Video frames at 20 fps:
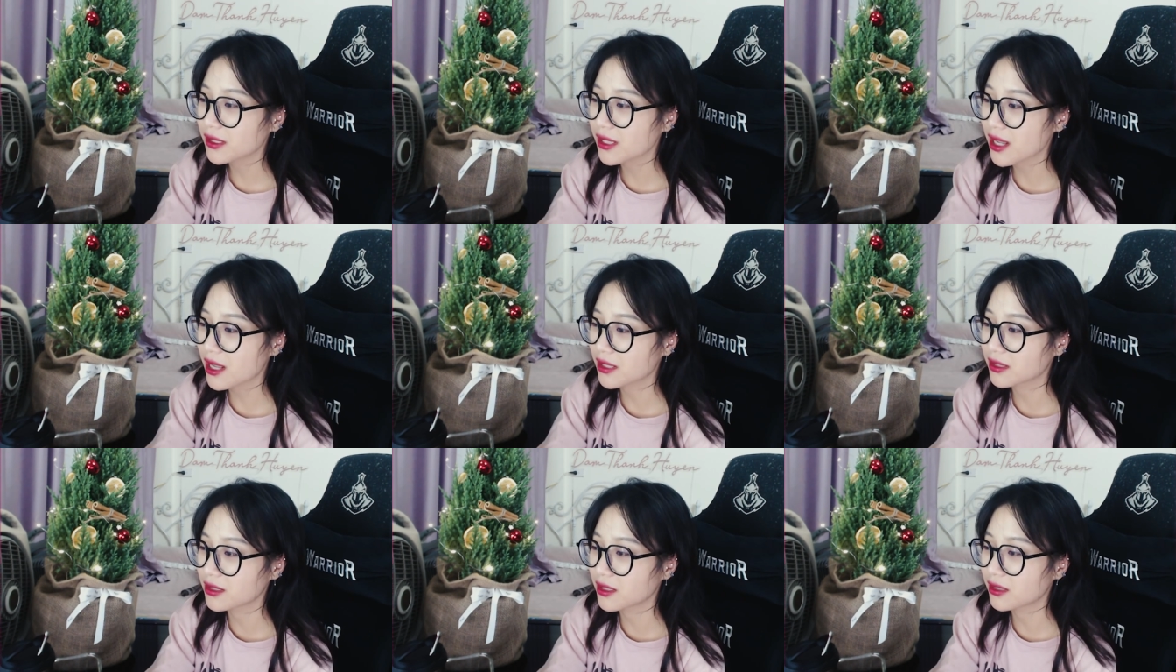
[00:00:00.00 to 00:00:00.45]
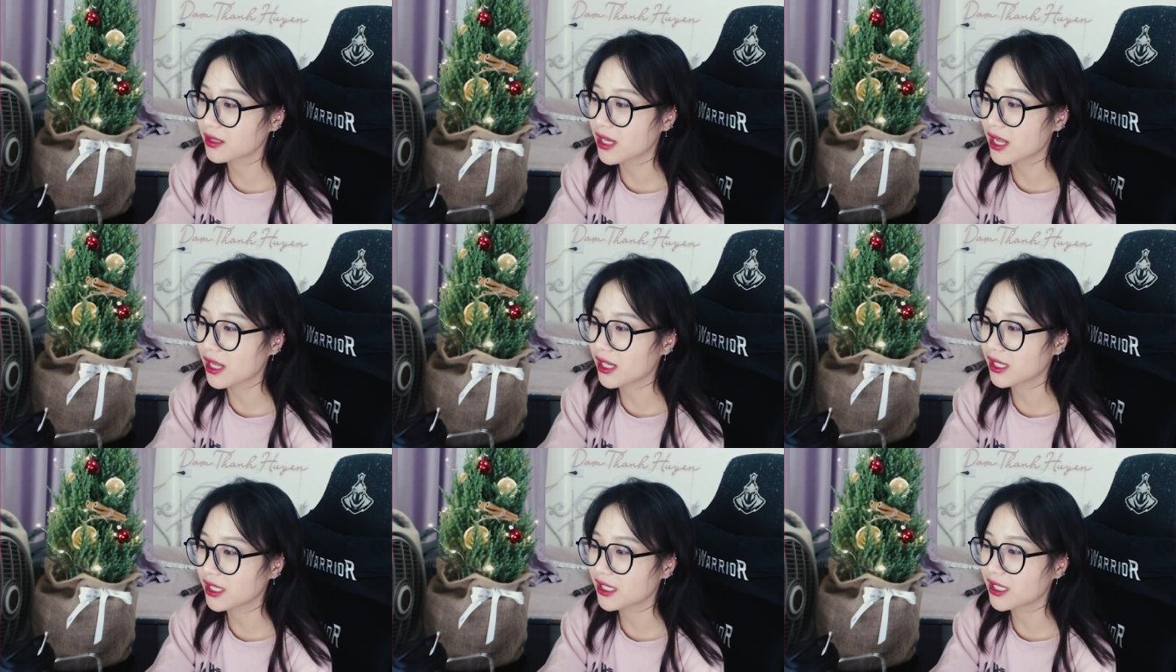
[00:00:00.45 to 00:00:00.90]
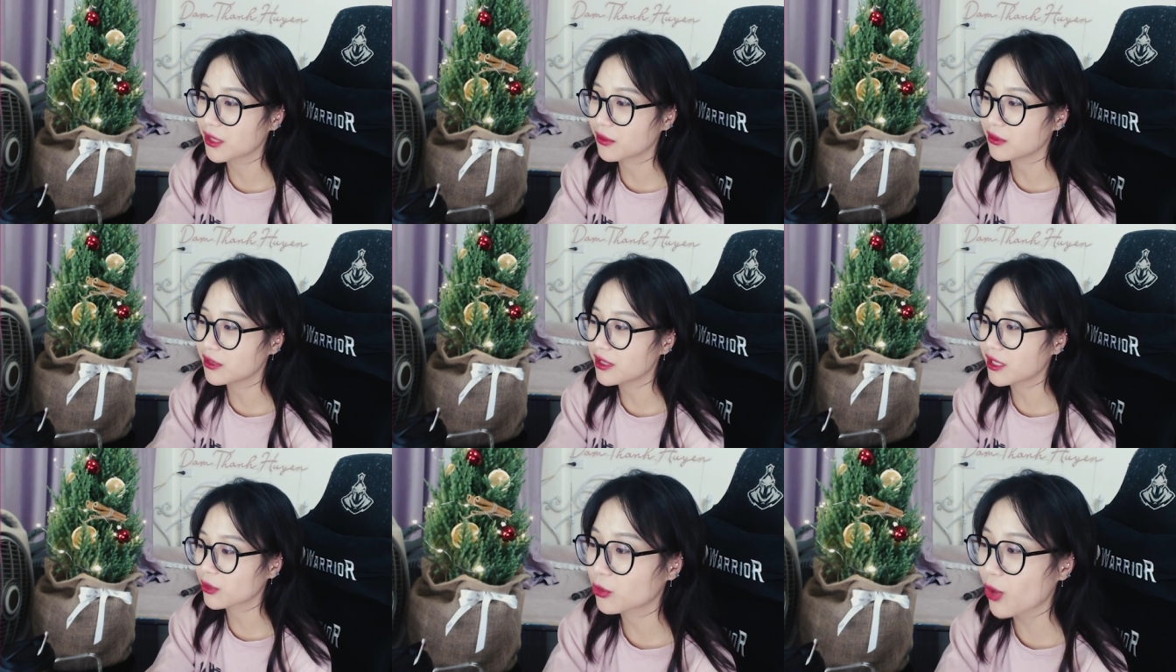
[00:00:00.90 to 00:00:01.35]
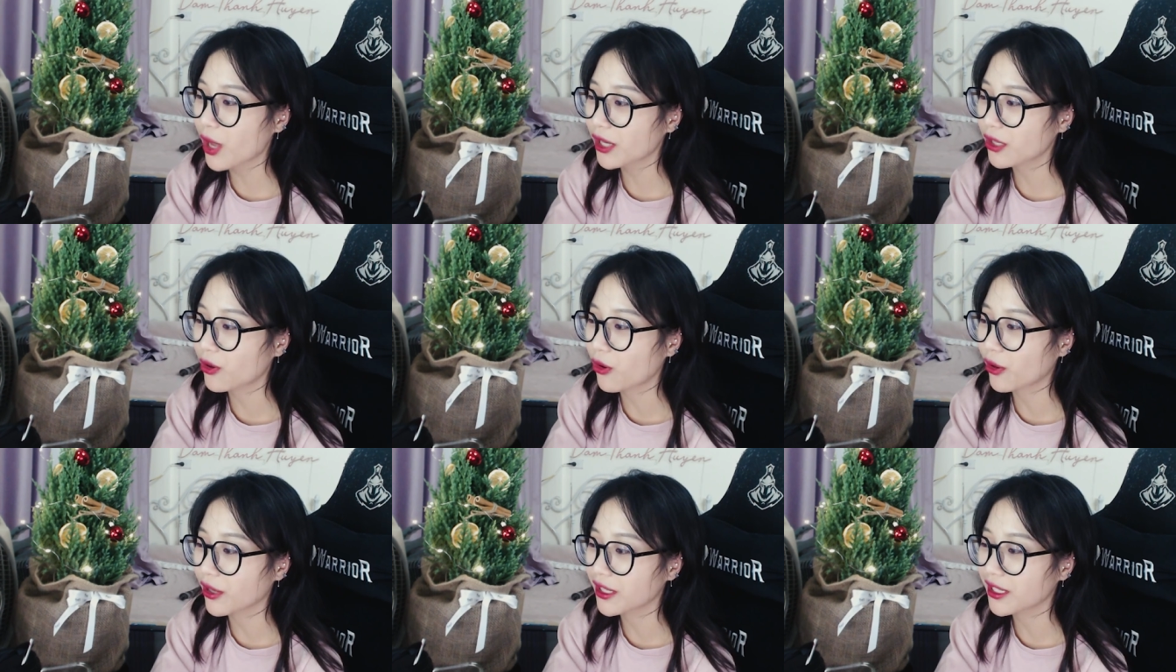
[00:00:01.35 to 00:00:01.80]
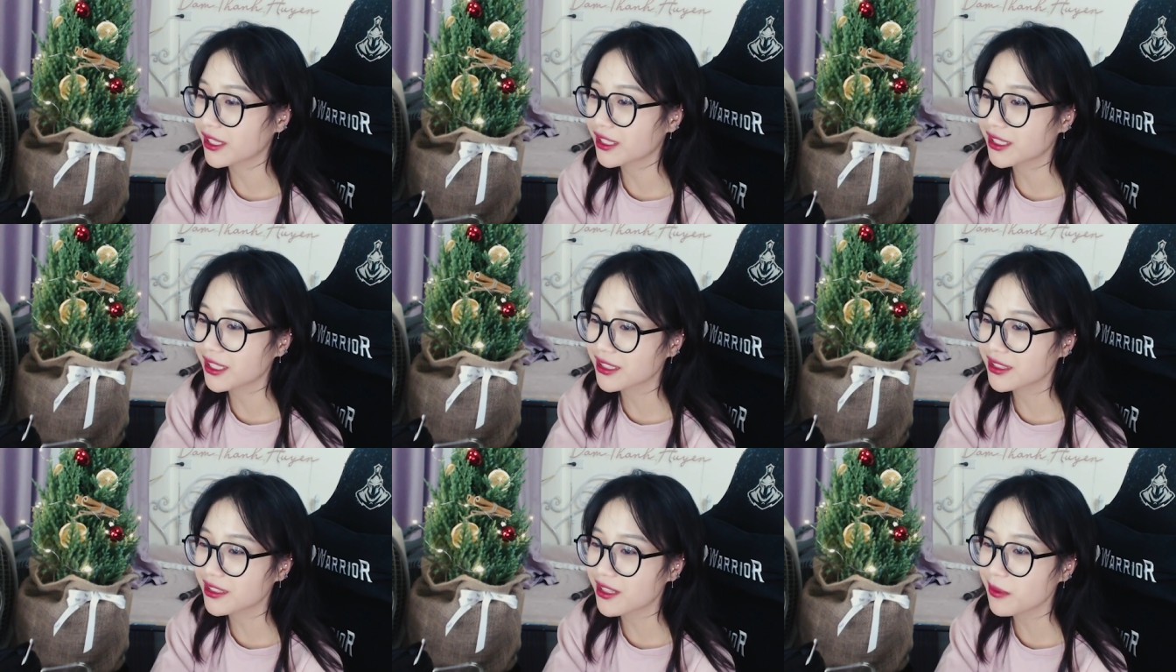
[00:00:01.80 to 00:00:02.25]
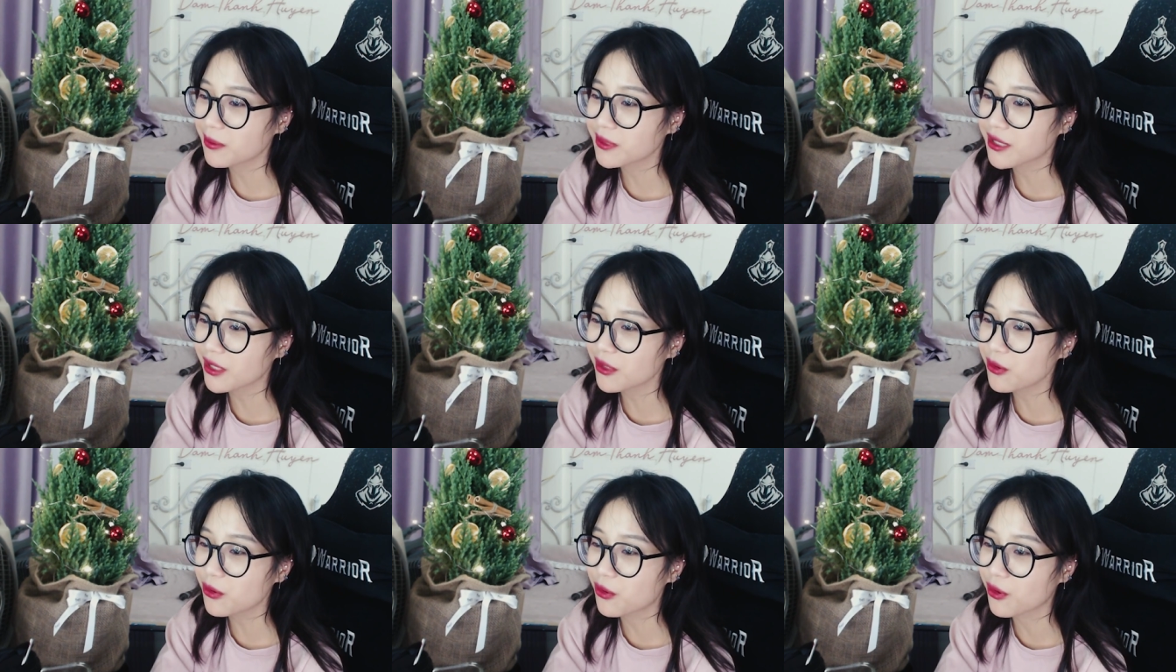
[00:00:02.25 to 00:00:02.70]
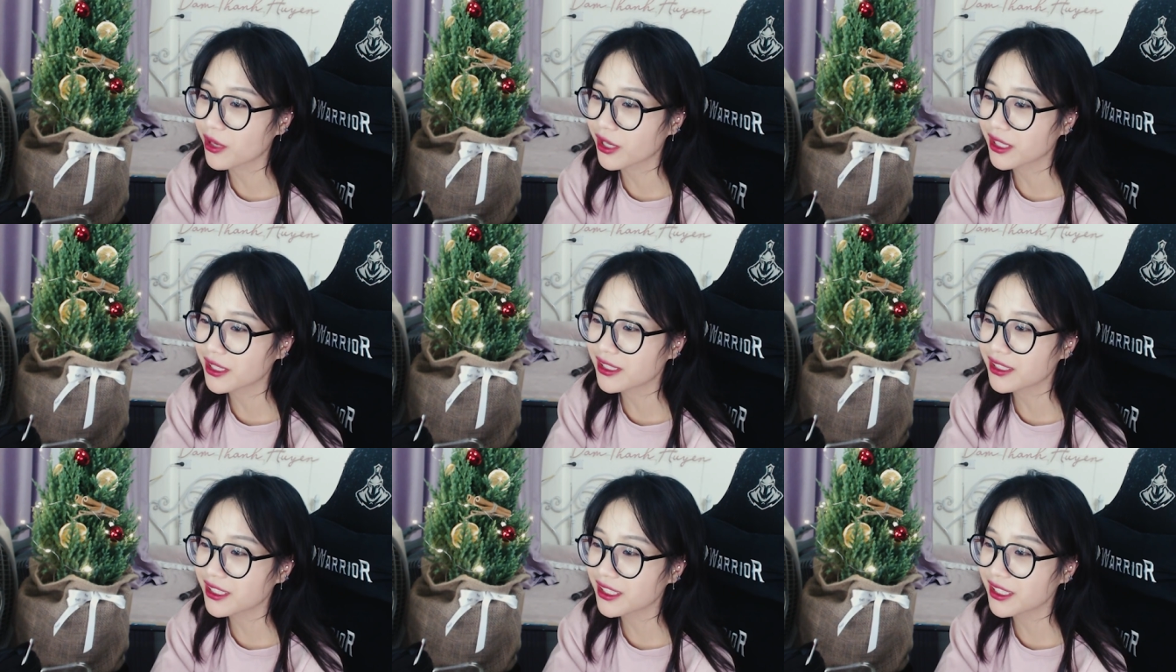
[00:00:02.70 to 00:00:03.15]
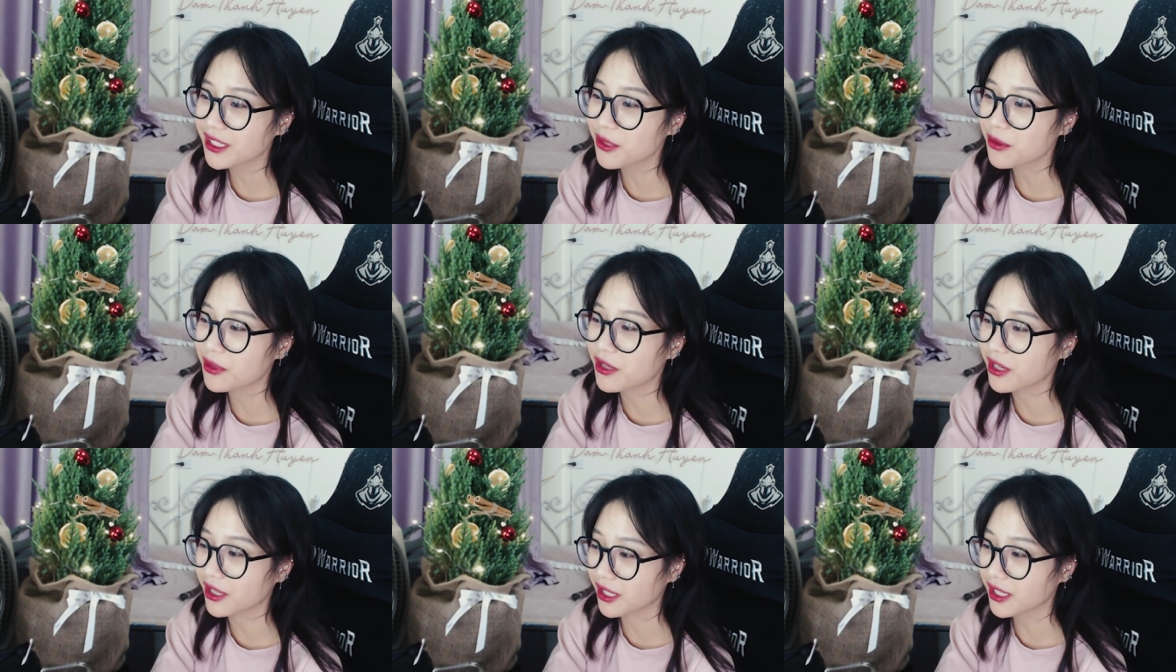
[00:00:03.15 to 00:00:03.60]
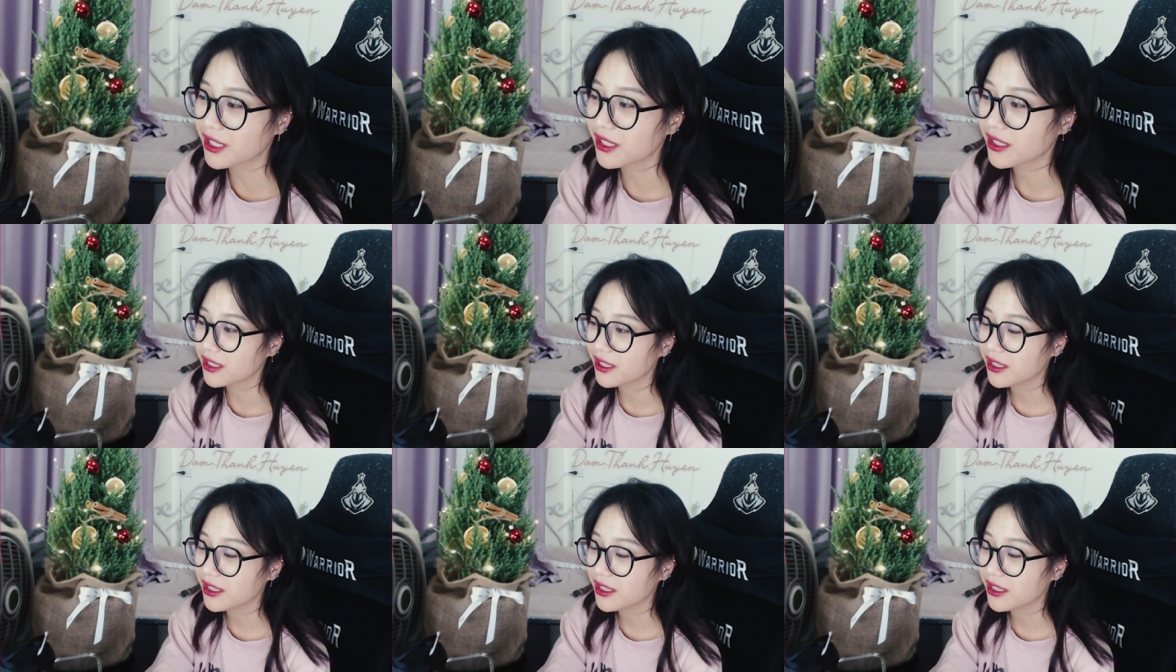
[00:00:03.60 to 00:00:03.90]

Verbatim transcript: để giờ để kiểu như là thoát khỏi cái cái sự hấp dẫn của cái cái tiêu cực ấy